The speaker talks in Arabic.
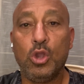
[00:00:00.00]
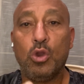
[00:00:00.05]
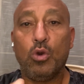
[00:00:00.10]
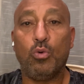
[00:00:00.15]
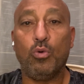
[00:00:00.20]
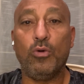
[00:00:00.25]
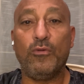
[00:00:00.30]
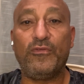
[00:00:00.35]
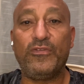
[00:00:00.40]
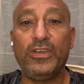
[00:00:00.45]

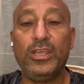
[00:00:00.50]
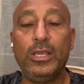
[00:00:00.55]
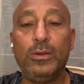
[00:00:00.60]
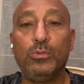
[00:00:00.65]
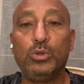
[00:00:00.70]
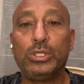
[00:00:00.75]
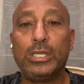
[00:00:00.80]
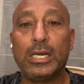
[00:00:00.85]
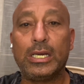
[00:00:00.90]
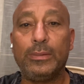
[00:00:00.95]
وفي
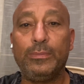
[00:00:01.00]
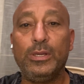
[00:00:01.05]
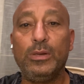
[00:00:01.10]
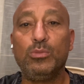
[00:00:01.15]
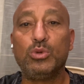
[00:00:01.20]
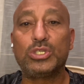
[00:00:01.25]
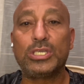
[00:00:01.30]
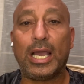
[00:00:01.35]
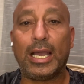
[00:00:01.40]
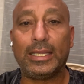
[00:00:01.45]
مدربين
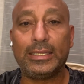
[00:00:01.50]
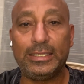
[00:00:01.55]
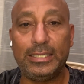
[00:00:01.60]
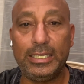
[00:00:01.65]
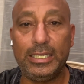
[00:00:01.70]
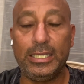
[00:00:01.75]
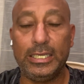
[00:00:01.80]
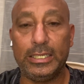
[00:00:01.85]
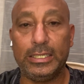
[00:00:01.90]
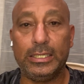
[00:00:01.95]

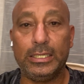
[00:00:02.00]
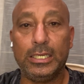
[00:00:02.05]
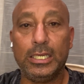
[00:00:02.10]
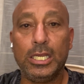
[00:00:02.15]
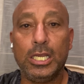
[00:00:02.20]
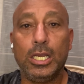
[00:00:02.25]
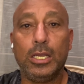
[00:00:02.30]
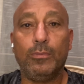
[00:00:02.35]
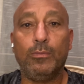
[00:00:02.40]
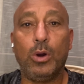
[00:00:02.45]
مساعدين
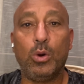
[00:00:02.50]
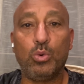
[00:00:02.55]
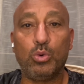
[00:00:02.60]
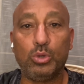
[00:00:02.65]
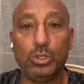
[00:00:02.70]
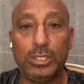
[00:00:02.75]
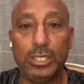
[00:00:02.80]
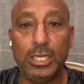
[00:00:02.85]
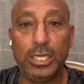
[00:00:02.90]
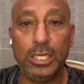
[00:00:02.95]

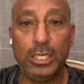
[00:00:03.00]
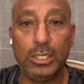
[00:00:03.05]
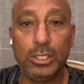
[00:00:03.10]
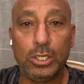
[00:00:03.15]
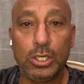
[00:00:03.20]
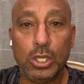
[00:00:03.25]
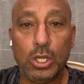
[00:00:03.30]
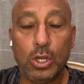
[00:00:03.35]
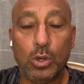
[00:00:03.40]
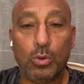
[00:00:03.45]

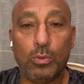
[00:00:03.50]
موجودين